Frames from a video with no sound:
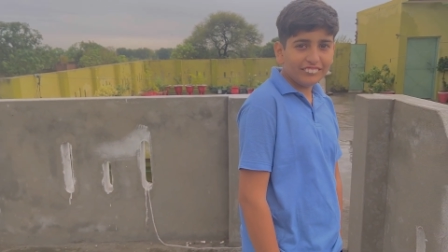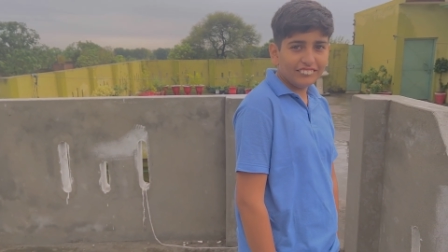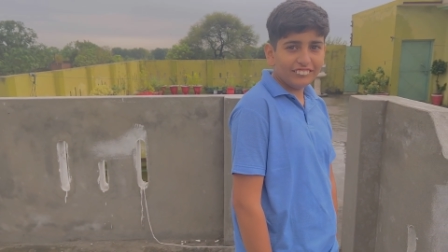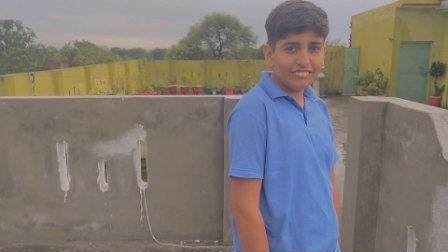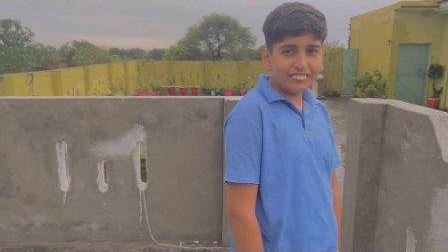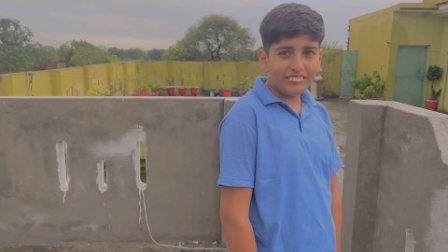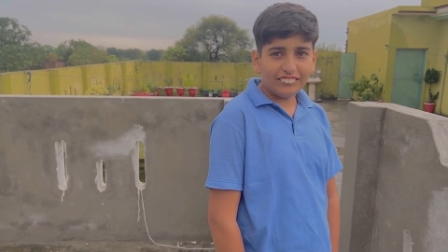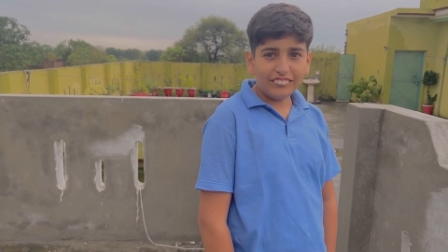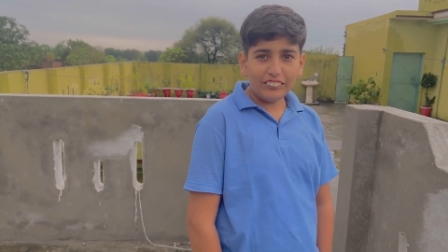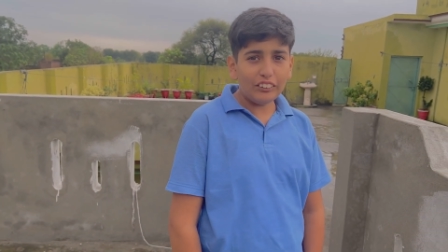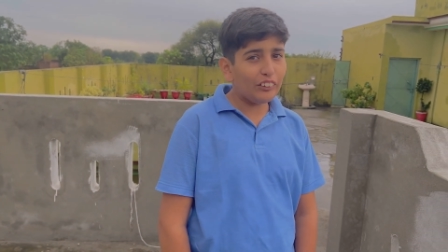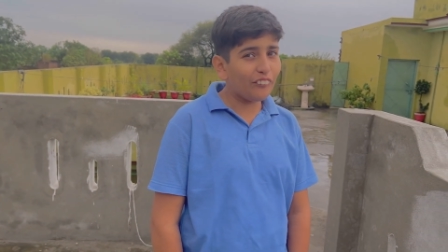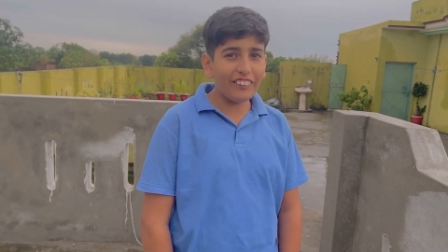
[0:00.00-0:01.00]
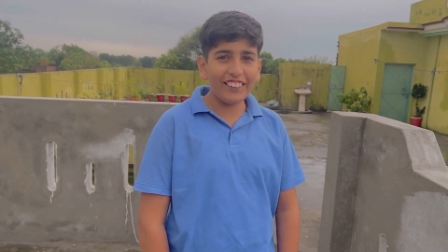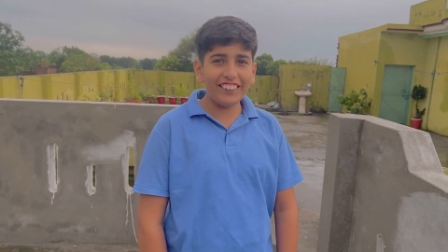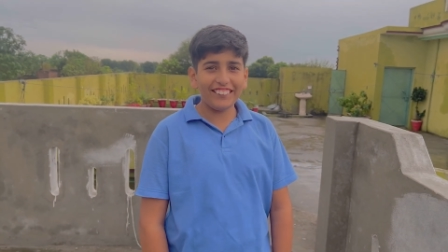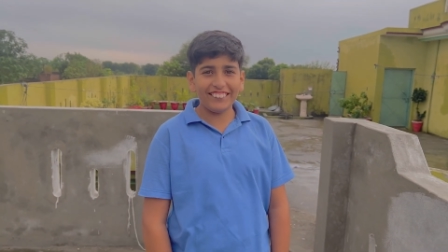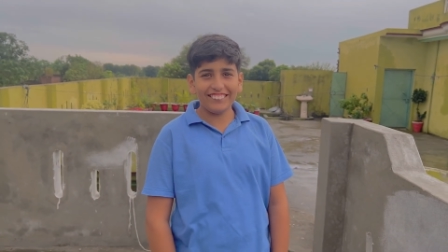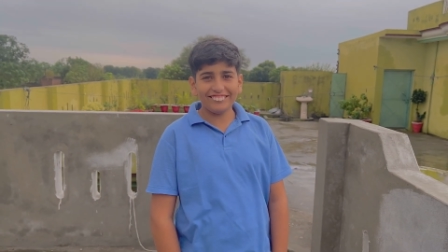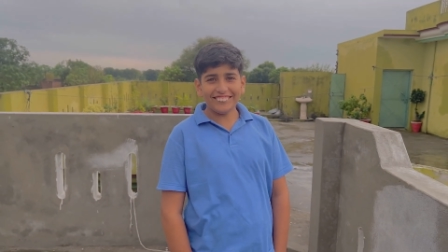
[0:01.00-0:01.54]
ने सैफुल्ला गोते लवाने
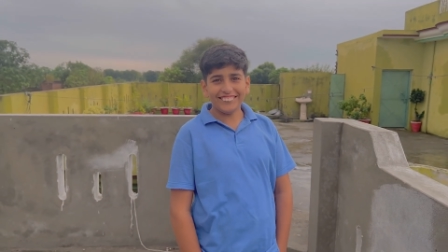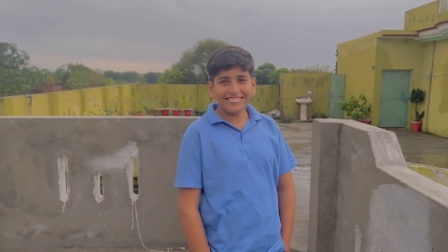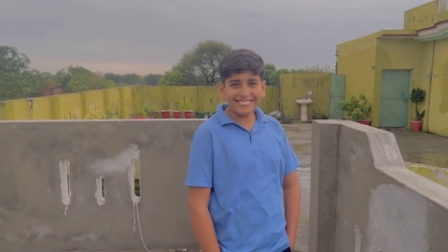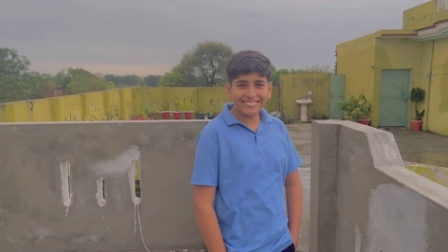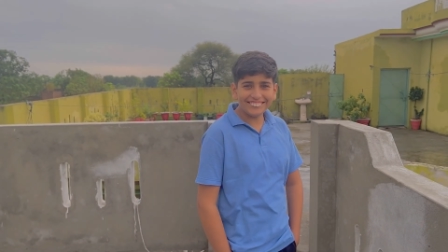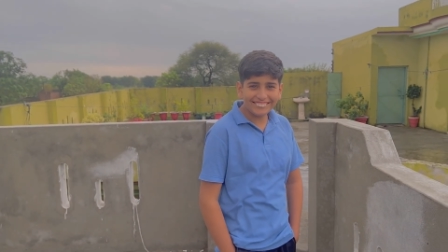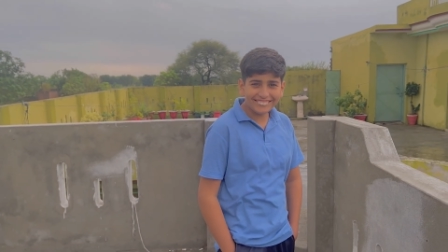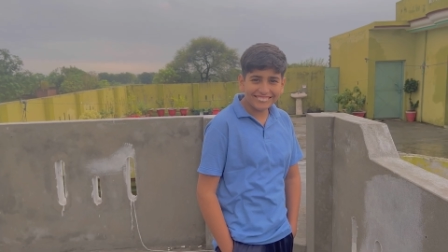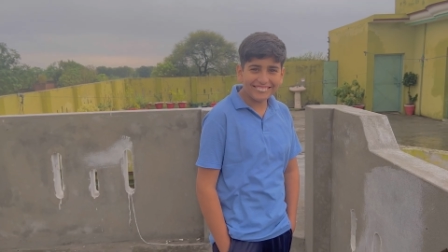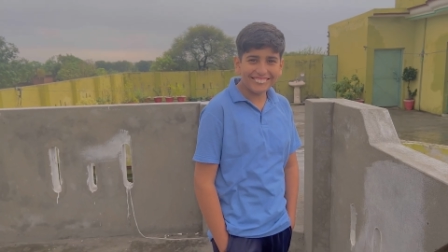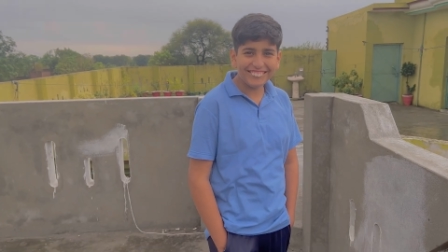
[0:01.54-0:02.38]
रोटी खान